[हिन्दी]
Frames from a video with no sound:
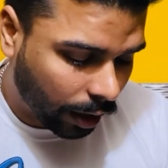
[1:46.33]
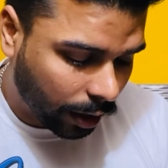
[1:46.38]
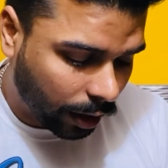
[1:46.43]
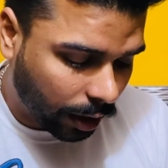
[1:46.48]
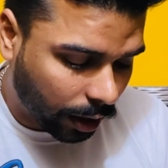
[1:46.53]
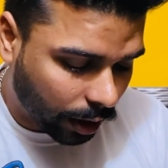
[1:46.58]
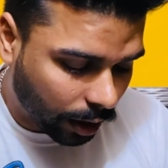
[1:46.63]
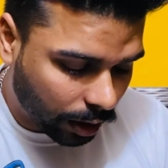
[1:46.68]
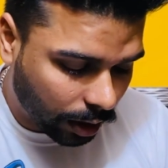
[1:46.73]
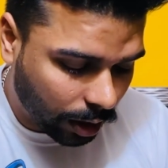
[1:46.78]

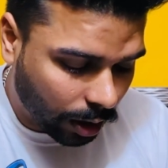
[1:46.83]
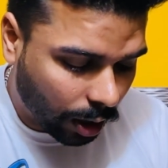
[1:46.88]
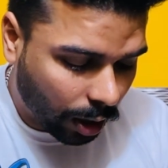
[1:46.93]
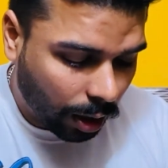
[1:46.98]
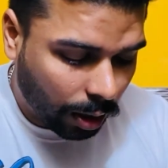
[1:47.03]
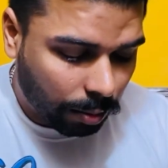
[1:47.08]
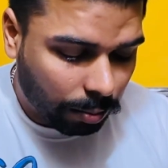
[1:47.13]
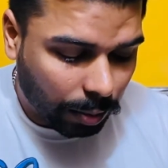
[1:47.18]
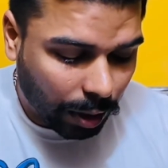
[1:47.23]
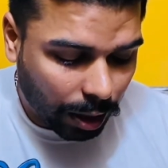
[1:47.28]
ठीक है जी
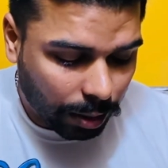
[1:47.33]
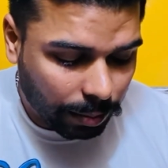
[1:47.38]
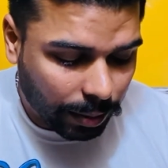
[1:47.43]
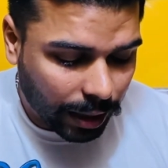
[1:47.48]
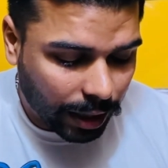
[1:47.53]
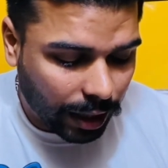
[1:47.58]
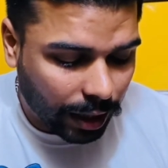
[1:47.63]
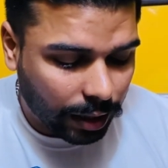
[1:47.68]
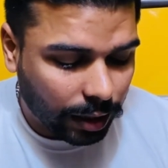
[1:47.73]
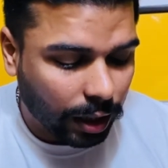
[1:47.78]

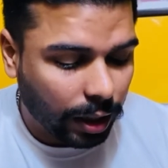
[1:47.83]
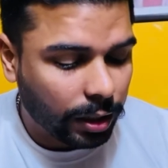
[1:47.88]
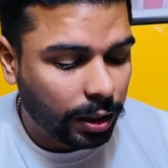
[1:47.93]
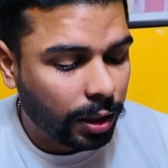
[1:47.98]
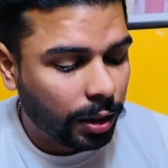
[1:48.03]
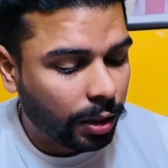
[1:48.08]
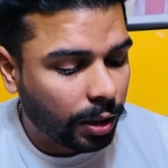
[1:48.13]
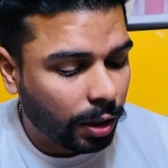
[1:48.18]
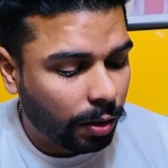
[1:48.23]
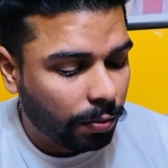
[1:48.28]
बायोमेट्रिक था जी
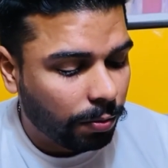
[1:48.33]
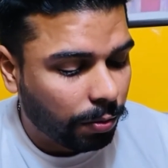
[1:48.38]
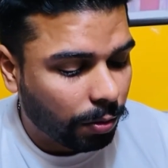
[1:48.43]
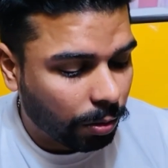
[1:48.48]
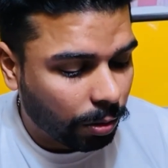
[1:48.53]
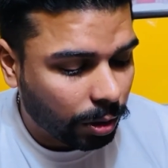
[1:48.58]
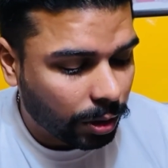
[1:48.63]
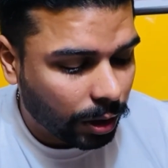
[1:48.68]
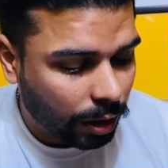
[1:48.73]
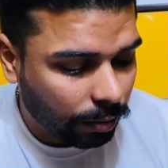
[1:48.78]
इनका
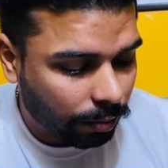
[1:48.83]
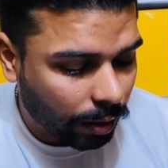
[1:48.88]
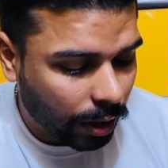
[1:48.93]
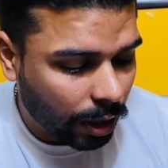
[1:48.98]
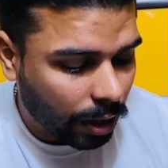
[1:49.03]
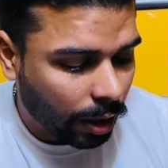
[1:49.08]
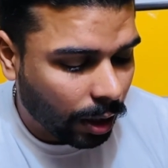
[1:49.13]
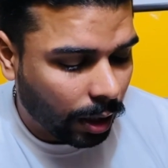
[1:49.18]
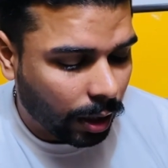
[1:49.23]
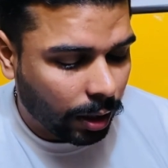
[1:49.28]
फोर जनवरी
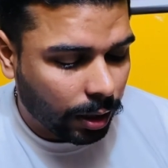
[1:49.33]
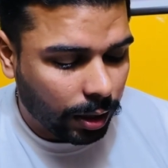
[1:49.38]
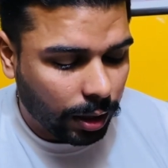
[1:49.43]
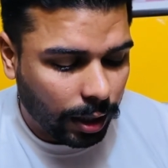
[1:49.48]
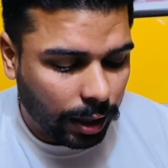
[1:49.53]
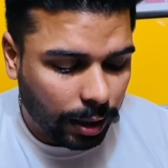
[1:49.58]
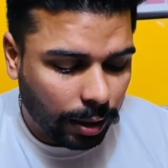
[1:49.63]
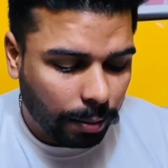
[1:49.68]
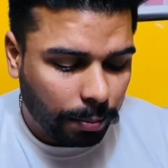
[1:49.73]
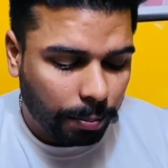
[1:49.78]

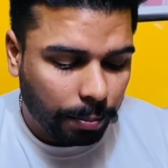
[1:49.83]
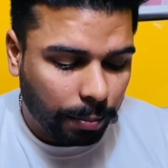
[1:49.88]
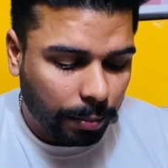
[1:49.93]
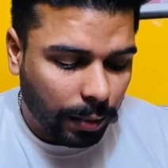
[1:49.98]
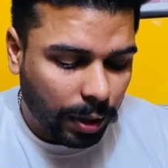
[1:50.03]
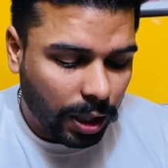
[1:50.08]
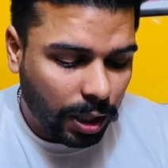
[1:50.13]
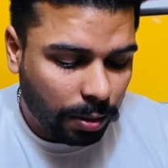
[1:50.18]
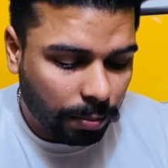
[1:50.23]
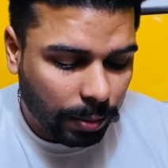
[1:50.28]
डिड
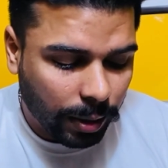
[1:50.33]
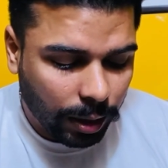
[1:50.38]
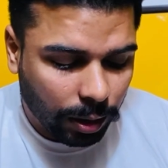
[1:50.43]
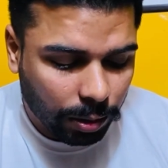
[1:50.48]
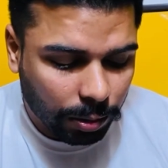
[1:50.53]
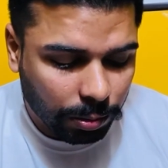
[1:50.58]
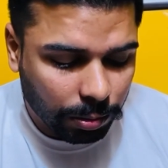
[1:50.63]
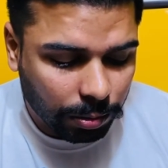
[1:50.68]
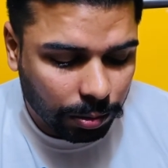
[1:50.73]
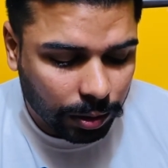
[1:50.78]
ईमेल
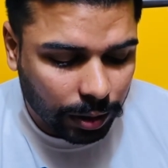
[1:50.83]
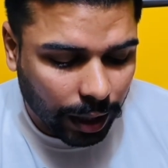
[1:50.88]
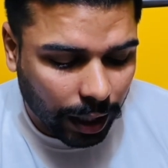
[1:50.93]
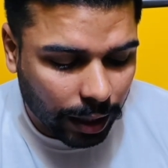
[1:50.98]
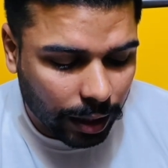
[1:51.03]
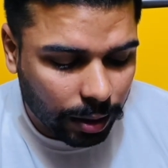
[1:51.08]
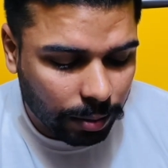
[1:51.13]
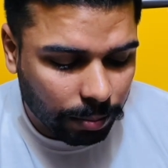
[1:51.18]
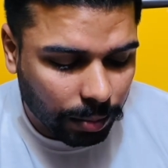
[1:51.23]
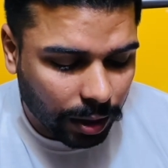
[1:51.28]
टू
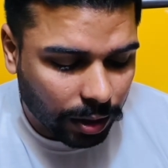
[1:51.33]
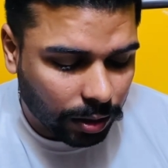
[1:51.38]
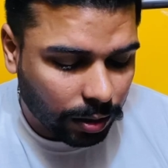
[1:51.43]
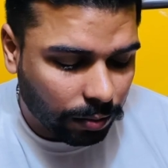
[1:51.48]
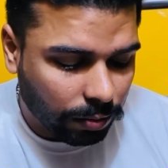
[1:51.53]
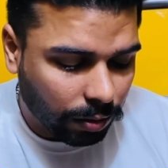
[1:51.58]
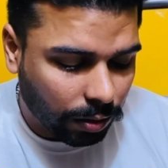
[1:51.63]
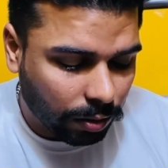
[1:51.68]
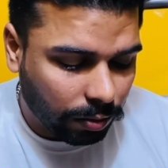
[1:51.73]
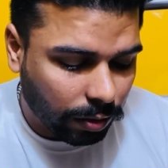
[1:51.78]
दिल्ली एम्बेसी
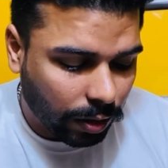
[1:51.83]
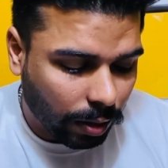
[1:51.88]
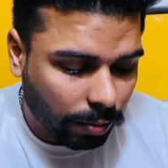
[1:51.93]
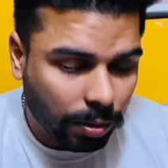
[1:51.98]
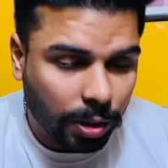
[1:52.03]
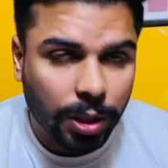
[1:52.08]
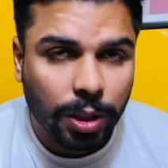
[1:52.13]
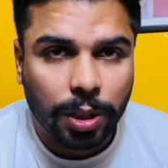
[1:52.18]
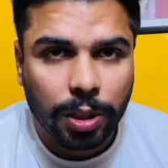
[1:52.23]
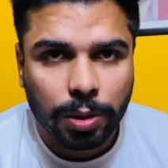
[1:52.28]
फॉर
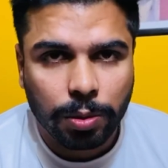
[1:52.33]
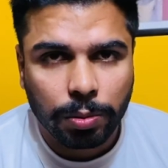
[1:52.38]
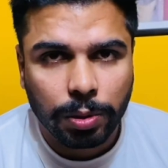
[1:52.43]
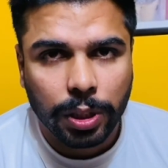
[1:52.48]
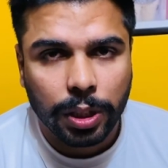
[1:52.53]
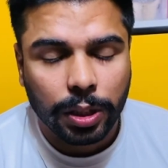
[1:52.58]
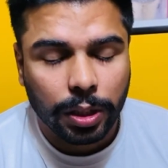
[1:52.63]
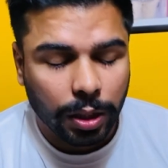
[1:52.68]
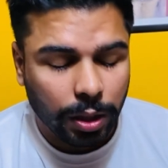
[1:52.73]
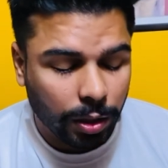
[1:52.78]
फैमिली
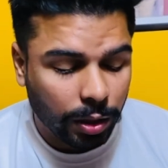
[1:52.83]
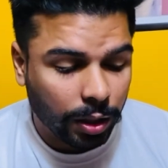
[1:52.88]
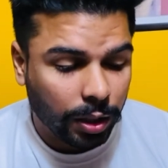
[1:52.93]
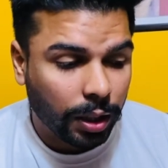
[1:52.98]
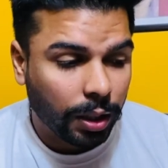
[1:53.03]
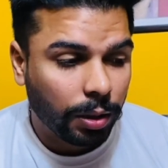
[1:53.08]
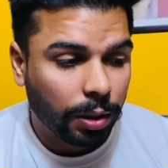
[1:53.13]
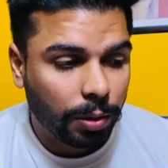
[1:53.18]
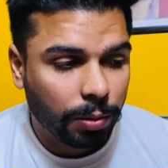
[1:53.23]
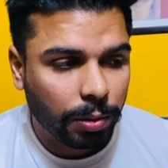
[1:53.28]
रीयूनियन इनके
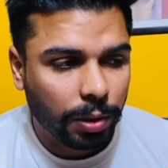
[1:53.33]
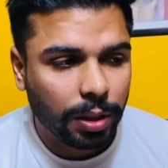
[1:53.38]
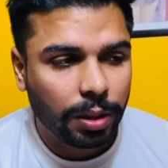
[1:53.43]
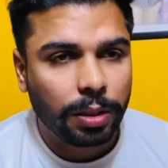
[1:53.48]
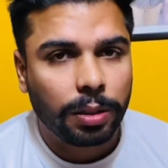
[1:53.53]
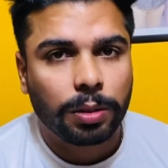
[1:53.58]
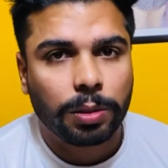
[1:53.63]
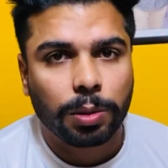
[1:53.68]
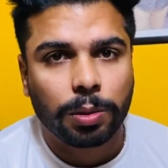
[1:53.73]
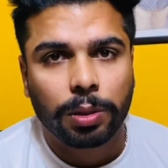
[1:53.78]
इन्होंने
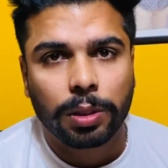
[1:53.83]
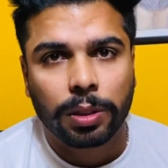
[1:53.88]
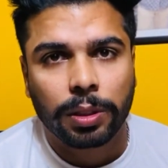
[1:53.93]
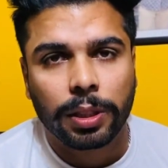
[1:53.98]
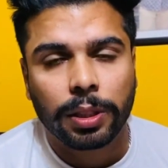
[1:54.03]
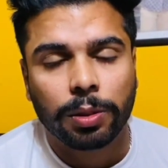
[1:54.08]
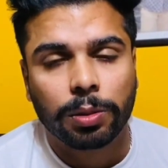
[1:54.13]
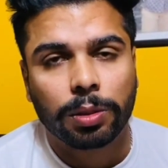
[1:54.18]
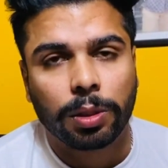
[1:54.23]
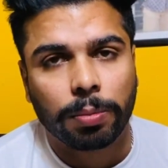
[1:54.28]
जो
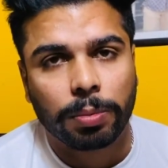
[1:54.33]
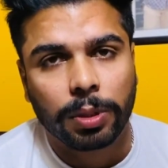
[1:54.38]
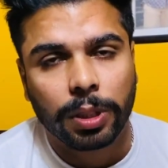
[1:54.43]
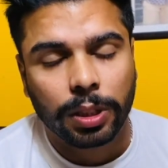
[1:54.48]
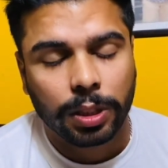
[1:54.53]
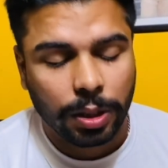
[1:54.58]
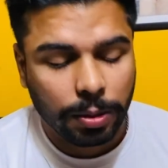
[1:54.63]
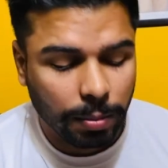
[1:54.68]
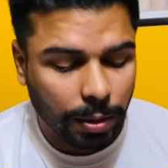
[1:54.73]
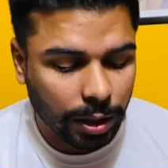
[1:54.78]
इनकी जो सबसे
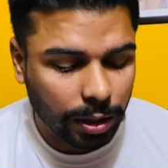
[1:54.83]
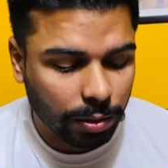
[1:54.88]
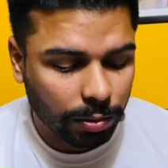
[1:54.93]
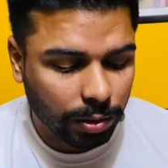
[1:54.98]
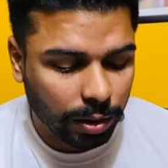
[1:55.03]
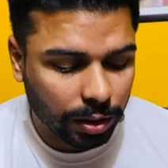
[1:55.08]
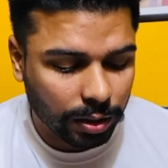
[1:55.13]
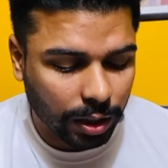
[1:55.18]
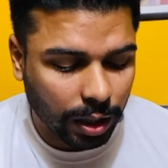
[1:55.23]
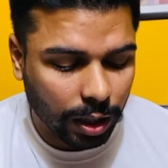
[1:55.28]
अच्छी बात है
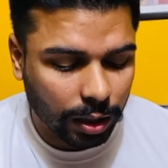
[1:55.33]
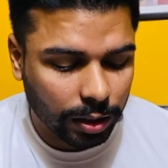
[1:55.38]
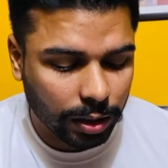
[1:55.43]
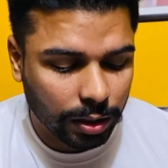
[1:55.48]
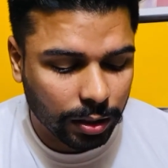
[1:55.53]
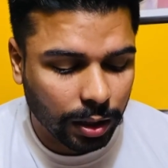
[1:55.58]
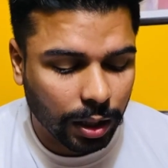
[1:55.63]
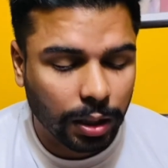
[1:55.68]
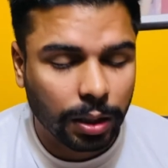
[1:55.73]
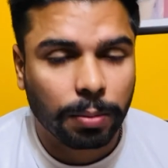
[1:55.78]
इन्होंने साथ के
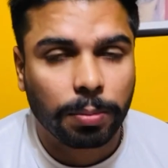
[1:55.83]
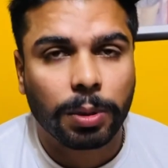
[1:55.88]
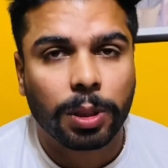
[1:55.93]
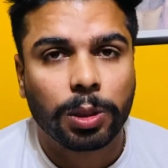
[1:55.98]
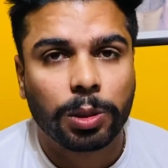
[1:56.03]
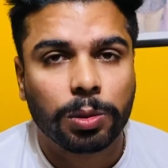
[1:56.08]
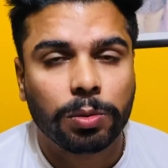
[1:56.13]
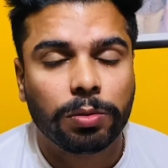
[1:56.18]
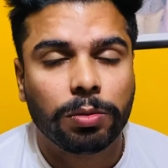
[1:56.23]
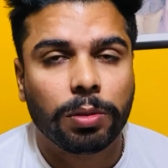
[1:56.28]
साथ अपना
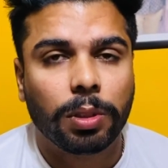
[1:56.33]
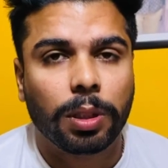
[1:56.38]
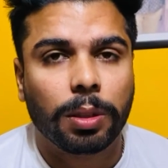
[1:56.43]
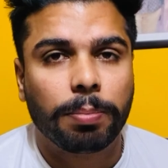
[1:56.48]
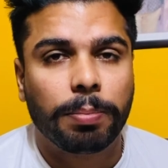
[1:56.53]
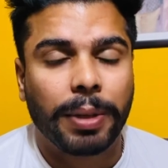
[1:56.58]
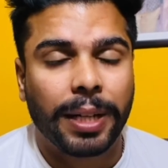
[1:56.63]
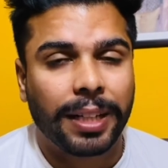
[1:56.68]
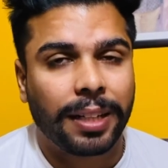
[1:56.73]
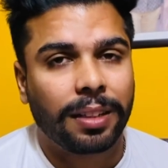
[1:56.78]
जो
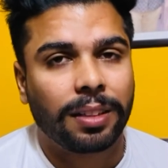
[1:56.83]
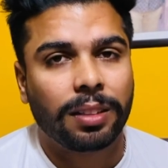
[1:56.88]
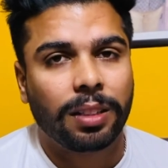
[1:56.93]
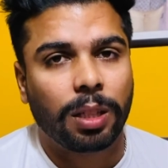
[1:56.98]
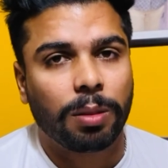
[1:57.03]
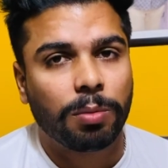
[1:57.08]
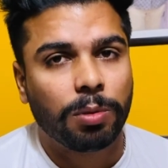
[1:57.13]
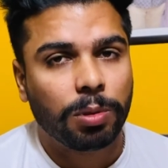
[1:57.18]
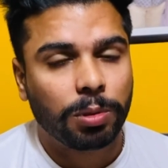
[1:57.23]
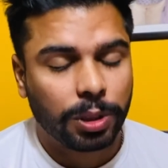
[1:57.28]
पैटर्न था
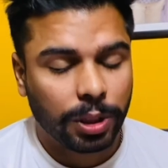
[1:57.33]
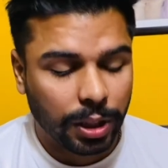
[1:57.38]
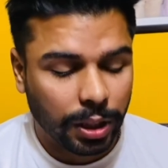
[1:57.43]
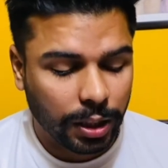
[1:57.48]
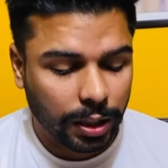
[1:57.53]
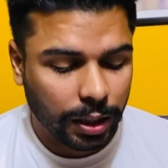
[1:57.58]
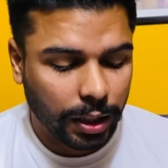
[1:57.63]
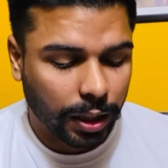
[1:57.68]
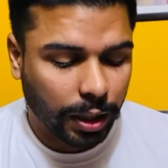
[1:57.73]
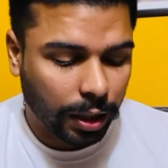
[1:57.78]
वो
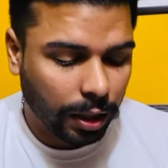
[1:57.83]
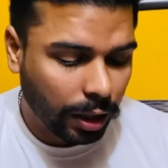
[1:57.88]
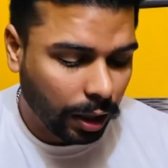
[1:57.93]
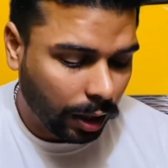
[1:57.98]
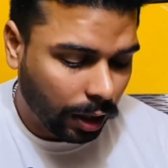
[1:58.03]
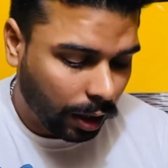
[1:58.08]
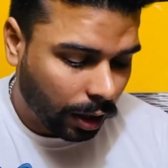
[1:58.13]
शेयर किया है